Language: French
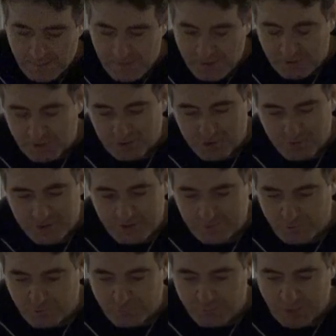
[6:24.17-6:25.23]
Bien entendu, si
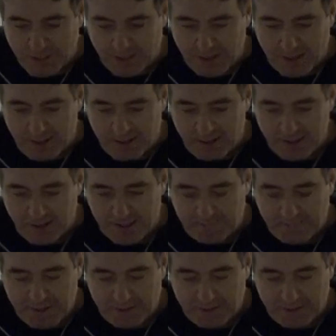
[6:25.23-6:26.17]
vous voulez être